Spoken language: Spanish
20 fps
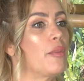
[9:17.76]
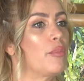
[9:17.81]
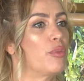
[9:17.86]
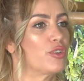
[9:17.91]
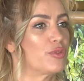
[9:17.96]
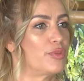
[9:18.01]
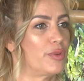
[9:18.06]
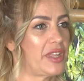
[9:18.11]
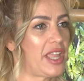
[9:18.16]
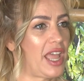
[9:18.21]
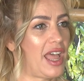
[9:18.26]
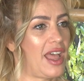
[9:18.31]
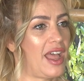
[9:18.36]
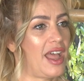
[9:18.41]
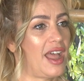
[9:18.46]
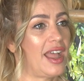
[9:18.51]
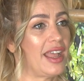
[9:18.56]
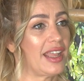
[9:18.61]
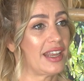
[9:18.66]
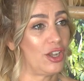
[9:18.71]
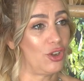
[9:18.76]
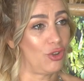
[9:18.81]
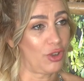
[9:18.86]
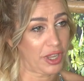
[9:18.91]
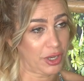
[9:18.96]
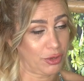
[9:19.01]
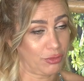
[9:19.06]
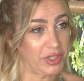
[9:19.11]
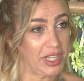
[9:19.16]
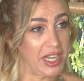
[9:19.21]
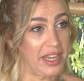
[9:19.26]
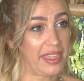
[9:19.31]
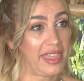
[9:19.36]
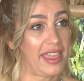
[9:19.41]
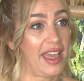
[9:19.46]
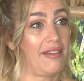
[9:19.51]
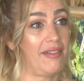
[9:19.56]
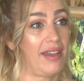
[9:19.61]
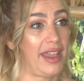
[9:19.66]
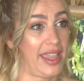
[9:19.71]
pues voy a, lo que no
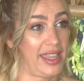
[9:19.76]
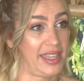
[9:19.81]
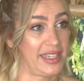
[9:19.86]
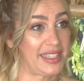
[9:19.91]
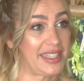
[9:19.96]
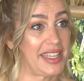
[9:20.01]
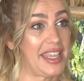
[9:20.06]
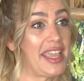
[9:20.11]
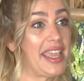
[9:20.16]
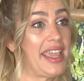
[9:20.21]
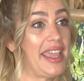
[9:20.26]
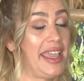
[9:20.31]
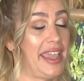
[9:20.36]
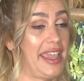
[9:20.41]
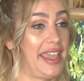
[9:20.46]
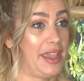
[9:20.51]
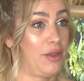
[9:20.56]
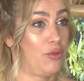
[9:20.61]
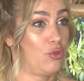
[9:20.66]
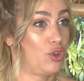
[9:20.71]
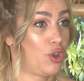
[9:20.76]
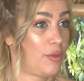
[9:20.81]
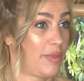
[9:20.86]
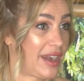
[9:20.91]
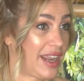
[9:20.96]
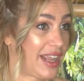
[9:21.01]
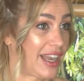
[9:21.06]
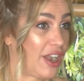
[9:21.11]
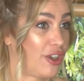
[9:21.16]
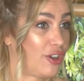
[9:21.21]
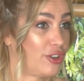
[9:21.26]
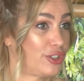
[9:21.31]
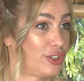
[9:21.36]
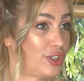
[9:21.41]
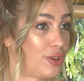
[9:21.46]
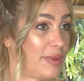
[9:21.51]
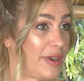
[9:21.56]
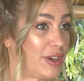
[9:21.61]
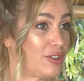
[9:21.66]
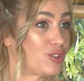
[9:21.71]
utilizaba es eh, uno para claro y
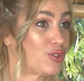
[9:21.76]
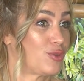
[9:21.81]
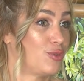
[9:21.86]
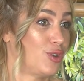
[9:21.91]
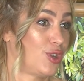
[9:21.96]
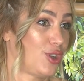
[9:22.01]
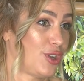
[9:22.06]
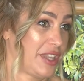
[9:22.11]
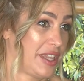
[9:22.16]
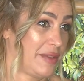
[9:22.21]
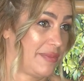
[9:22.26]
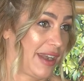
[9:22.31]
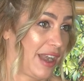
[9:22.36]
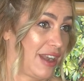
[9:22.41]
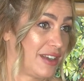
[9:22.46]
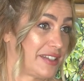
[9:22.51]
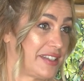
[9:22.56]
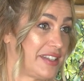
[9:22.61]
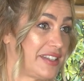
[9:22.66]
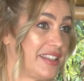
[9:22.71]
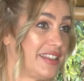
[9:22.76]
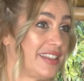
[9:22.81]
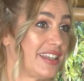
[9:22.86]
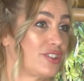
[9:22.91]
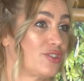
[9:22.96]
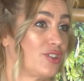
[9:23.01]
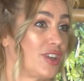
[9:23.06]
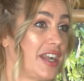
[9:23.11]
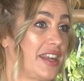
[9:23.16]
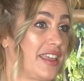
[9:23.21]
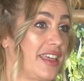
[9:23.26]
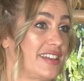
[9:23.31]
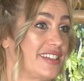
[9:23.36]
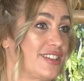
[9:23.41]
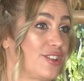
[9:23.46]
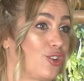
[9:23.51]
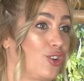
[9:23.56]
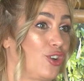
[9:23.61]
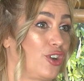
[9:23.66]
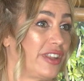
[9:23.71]
otro para oscuro y para las distintas tonalidades
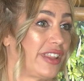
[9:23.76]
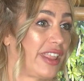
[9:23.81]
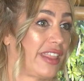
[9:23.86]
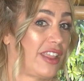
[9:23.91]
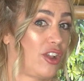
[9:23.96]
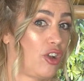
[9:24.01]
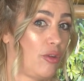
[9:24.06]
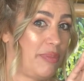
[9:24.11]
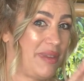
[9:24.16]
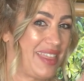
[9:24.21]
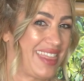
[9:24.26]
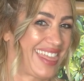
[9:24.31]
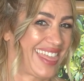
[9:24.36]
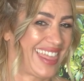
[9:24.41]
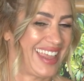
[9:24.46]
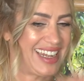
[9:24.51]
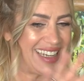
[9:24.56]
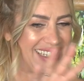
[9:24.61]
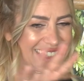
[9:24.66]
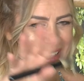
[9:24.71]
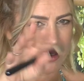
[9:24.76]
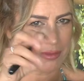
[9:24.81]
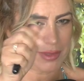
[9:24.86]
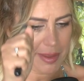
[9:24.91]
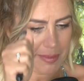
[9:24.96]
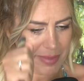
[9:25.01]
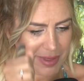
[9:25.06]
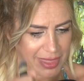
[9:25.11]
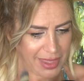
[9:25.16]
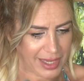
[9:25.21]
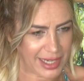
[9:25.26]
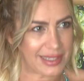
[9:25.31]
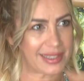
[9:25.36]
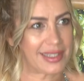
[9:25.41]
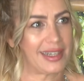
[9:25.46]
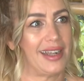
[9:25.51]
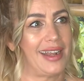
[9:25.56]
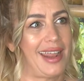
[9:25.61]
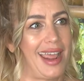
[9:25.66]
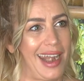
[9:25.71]
de colorete. Tengo pinceles que voy a empezar a
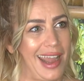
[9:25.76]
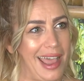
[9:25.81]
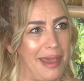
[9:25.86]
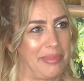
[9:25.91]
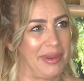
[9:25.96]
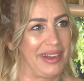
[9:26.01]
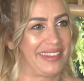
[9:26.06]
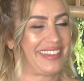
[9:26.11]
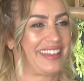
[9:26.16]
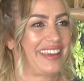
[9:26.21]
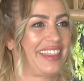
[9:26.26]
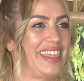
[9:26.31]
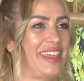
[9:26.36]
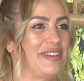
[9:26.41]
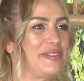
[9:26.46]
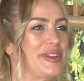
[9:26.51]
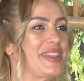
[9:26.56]
estrenar a partir de